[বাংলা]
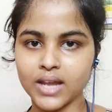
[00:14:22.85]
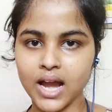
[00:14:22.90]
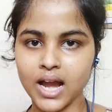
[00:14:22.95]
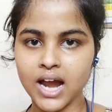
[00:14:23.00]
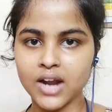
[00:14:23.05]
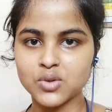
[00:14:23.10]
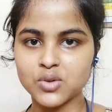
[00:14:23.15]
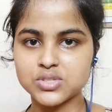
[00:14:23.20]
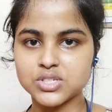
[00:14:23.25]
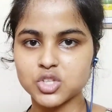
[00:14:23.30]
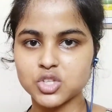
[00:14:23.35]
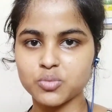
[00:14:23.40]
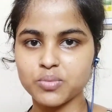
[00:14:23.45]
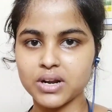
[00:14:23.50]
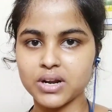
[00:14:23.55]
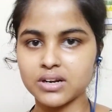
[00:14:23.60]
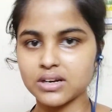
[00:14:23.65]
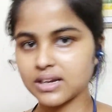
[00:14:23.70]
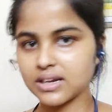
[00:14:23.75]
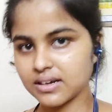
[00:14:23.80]
আর হচ্ছে
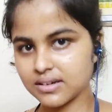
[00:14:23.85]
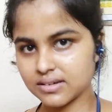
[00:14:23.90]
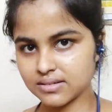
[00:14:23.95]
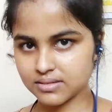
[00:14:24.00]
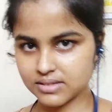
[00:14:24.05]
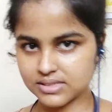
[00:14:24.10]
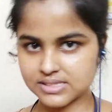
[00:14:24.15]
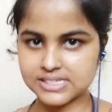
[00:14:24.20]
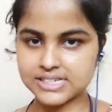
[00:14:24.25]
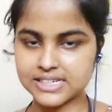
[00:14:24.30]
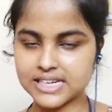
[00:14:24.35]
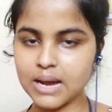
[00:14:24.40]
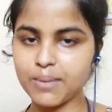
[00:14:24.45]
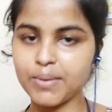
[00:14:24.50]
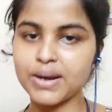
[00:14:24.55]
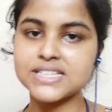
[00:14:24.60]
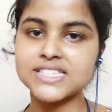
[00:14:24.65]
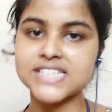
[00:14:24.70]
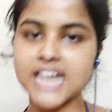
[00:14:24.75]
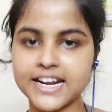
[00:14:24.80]
তোমার যেটা
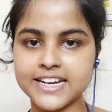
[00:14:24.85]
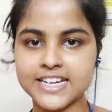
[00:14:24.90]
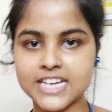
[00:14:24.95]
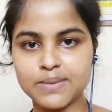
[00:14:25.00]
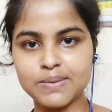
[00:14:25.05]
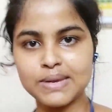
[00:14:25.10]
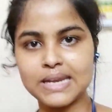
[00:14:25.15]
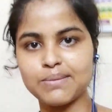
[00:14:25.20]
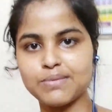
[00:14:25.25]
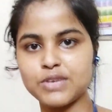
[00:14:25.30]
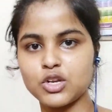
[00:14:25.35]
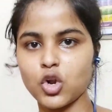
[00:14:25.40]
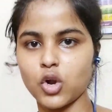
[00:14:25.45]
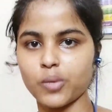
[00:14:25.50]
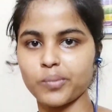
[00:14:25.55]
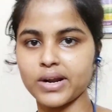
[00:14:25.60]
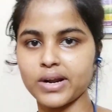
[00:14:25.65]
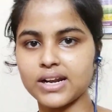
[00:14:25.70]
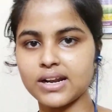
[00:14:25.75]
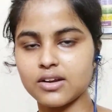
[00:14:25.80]
আমার স্টাডি টেবিল এমনি
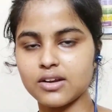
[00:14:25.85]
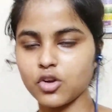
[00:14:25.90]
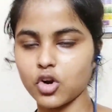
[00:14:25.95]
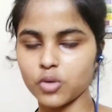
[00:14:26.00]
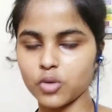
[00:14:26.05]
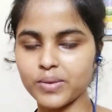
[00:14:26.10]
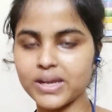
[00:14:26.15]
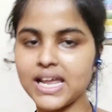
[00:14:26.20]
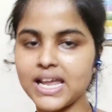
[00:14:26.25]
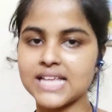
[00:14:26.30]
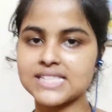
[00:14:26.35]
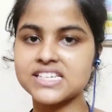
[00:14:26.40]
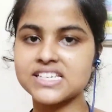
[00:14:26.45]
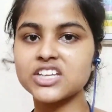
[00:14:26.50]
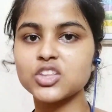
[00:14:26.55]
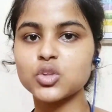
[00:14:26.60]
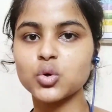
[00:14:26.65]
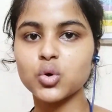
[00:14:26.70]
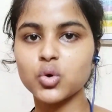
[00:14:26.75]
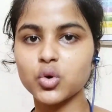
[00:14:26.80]
নর্মাল নর্মাল আছে
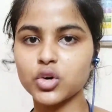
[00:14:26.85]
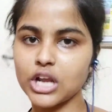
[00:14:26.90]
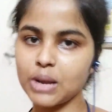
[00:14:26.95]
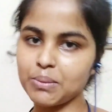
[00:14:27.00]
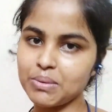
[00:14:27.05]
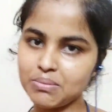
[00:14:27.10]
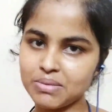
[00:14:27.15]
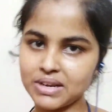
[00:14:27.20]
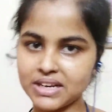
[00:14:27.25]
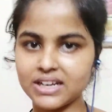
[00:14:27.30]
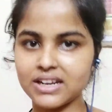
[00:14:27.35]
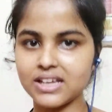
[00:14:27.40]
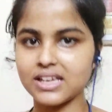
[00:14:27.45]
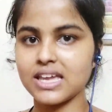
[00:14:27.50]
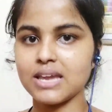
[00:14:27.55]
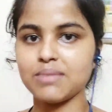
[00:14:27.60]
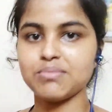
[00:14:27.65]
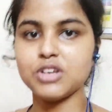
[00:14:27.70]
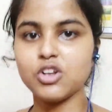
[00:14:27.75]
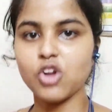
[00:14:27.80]
তো ওটা আমি বেডে রেখে
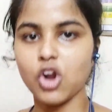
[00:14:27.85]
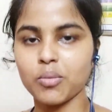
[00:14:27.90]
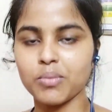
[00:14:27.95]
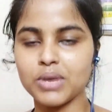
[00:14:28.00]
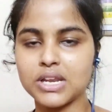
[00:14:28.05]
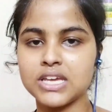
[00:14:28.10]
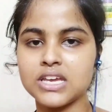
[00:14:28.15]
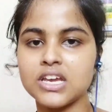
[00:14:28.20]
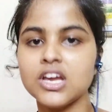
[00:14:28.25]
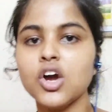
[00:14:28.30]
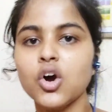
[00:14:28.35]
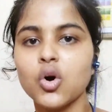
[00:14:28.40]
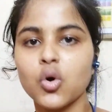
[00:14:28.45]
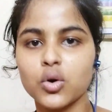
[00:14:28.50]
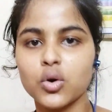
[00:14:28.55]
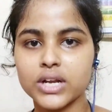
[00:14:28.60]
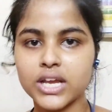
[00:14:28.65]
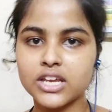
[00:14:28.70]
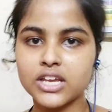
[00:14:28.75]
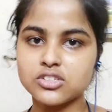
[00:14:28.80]
এমনি নর্মালি
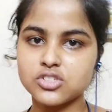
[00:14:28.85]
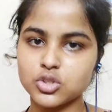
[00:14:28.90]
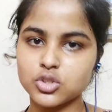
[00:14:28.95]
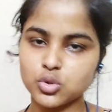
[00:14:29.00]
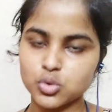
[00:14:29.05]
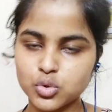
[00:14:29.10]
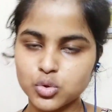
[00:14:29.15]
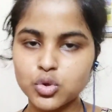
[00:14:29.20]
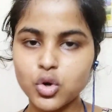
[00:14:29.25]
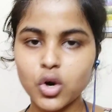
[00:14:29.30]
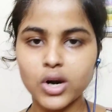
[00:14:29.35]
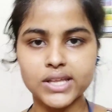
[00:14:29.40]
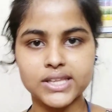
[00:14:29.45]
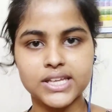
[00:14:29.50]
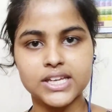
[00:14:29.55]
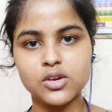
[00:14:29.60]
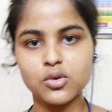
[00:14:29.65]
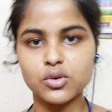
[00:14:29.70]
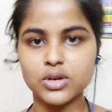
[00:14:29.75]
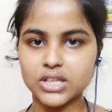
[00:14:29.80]
ওটাই যতক্ষণ ঘরে
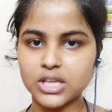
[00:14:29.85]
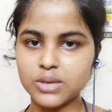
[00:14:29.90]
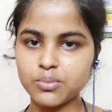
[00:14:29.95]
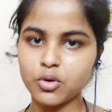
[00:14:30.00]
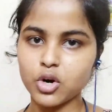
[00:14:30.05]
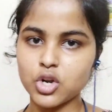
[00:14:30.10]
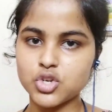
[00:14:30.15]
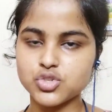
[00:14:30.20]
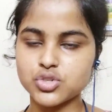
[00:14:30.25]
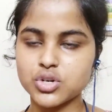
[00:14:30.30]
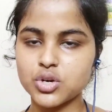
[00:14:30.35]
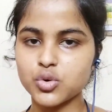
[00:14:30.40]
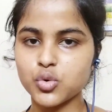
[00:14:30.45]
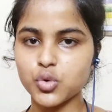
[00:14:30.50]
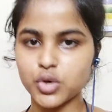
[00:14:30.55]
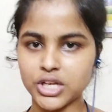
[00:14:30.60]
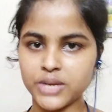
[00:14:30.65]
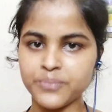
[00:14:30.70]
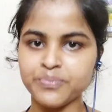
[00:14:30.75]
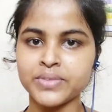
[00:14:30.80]
থাকে ওটাতেই পড়াশোনা
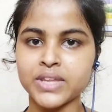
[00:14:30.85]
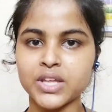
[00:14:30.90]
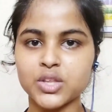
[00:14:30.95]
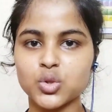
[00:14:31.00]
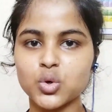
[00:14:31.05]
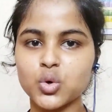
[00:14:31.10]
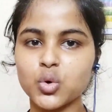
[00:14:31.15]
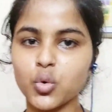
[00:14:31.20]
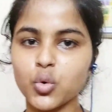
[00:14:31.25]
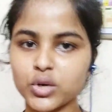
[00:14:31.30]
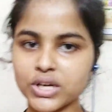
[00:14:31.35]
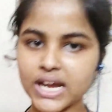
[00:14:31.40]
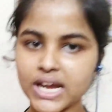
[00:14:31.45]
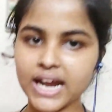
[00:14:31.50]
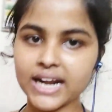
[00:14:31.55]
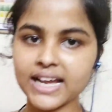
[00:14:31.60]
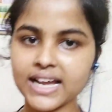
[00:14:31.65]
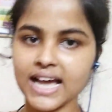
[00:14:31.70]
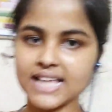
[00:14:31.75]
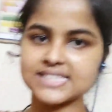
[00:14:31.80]
করি তো ওটা
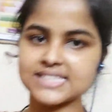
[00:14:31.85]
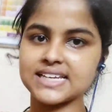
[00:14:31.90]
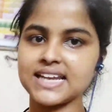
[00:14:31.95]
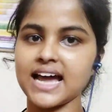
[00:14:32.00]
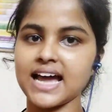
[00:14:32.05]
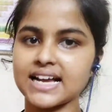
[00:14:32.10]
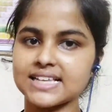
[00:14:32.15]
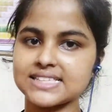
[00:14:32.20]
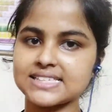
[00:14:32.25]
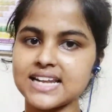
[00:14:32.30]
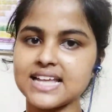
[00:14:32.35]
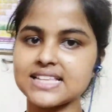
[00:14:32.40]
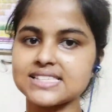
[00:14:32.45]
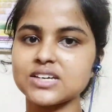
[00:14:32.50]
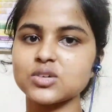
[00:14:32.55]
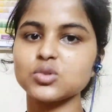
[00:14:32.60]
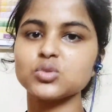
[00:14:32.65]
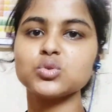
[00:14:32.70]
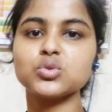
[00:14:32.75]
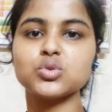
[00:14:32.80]
আর কাজে লাগছে না
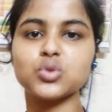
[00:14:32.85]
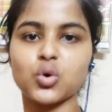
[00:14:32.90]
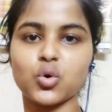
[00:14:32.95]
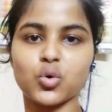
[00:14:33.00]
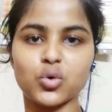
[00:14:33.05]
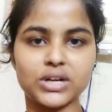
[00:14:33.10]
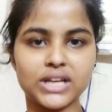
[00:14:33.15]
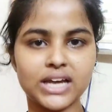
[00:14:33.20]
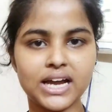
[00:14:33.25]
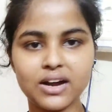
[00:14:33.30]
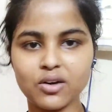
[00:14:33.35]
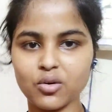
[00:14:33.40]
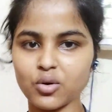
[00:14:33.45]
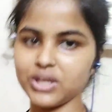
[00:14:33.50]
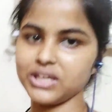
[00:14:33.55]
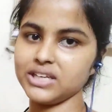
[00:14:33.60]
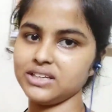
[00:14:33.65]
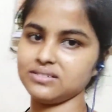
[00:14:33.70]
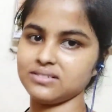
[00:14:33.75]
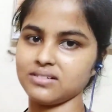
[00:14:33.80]
যেহেতু তো ওটা ওই
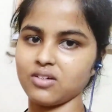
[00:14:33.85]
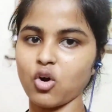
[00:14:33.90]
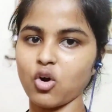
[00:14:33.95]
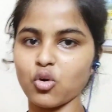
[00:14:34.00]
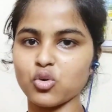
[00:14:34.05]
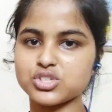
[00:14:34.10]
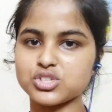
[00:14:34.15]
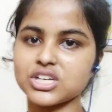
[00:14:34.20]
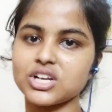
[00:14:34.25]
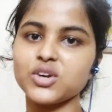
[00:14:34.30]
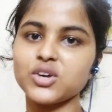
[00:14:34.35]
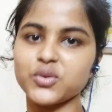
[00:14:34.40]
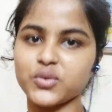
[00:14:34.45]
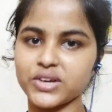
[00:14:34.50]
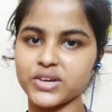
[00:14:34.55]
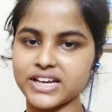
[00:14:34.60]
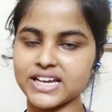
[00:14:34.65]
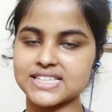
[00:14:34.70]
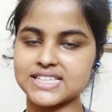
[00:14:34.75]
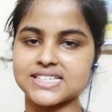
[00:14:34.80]
অগোছালোই
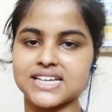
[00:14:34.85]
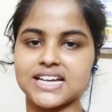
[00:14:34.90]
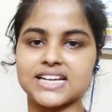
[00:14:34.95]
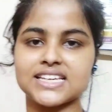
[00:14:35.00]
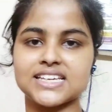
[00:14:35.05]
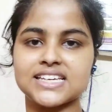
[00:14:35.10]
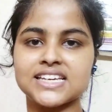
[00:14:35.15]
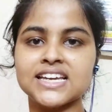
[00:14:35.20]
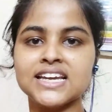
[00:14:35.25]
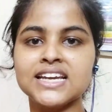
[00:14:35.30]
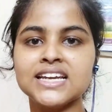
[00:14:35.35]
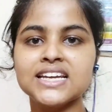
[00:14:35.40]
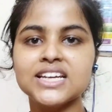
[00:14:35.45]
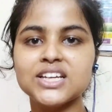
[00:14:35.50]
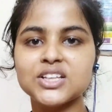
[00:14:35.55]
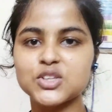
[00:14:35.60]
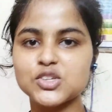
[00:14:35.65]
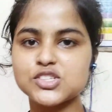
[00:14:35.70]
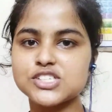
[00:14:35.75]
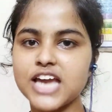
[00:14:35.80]
রয়ে গেছে আর কি
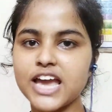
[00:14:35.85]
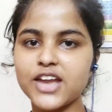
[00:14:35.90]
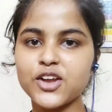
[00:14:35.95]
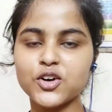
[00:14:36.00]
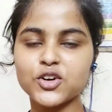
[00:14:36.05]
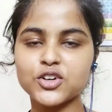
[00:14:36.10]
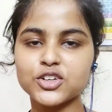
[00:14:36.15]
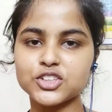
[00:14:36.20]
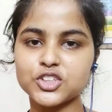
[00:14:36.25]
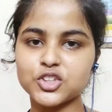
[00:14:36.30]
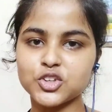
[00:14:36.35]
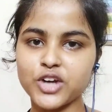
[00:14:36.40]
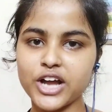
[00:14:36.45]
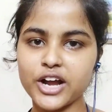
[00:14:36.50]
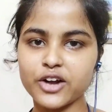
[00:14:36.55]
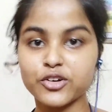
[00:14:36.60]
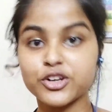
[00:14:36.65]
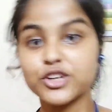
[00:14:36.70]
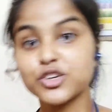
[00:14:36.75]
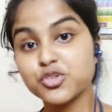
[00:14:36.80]
তো যাই হোক তো
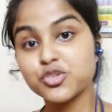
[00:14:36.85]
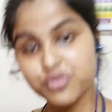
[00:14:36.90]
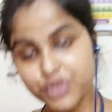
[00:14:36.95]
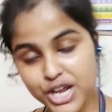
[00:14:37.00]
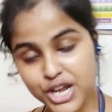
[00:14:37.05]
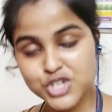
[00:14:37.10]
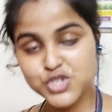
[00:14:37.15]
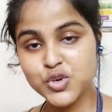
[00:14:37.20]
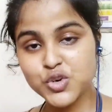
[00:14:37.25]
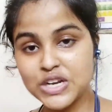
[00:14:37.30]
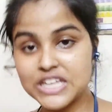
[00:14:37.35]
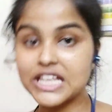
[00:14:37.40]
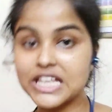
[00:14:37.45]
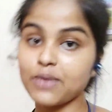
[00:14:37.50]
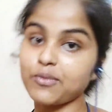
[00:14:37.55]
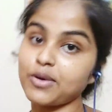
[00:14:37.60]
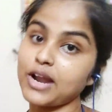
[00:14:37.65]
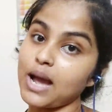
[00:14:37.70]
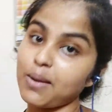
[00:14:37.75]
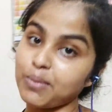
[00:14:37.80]
এখন একটু ফ্রেশ হয়ে
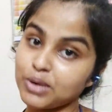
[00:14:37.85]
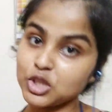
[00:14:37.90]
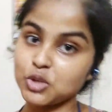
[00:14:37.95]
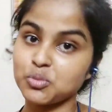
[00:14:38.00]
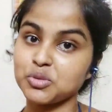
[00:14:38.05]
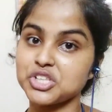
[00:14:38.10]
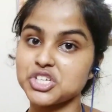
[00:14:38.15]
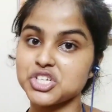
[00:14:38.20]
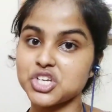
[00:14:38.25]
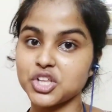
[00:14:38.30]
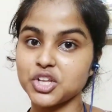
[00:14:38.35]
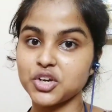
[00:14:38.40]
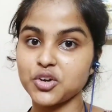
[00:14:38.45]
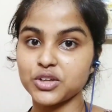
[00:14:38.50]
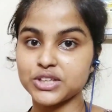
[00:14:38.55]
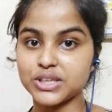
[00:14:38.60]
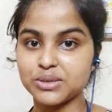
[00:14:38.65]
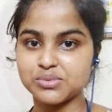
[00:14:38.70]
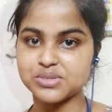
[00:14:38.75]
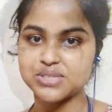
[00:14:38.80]
তারপরে আবার তোমাদের সাথে
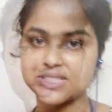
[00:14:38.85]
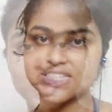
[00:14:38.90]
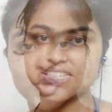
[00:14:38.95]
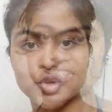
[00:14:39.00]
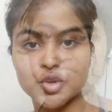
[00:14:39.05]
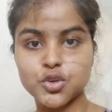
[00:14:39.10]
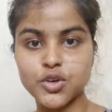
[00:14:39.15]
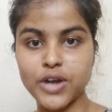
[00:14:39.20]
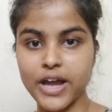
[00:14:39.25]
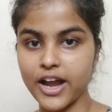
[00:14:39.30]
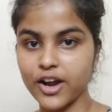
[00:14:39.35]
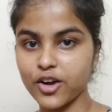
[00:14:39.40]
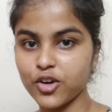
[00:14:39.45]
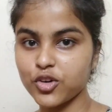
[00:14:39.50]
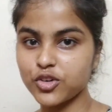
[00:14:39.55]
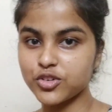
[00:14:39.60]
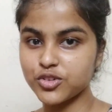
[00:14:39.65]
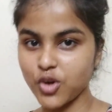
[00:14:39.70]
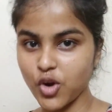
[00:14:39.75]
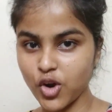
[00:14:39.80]
কথা বলি তো
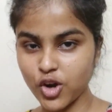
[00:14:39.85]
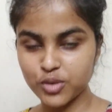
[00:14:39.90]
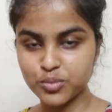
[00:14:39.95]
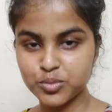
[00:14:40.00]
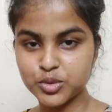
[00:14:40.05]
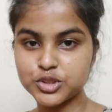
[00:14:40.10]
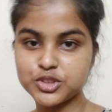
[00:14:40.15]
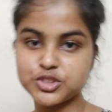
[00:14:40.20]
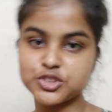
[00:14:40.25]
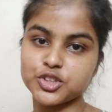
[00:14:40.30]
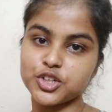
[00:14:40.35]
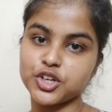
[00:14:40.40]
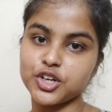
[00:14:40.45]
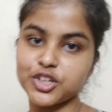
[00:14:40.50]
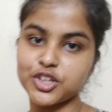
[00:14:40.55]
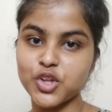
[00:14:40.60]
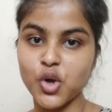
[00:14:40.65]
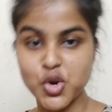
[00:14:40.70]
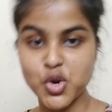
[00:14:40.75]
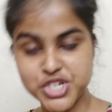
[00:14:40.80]
এখন অলমোস্ট
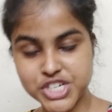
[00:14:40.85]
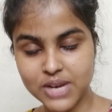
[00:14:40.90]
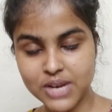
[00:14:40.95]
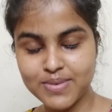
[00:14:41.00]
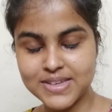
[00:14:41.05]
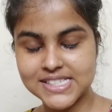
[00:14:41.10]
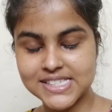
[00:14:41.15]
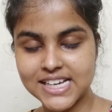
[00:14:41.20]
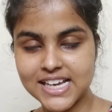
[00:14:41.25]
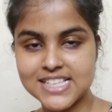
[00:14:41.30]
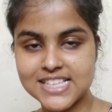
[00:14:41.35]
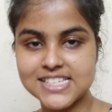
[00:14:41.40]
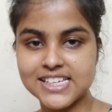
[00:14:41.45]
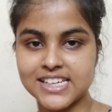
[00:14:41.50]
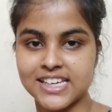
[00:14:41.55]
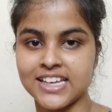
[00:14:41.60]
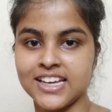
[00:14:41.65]
দশটা বেজে গেছে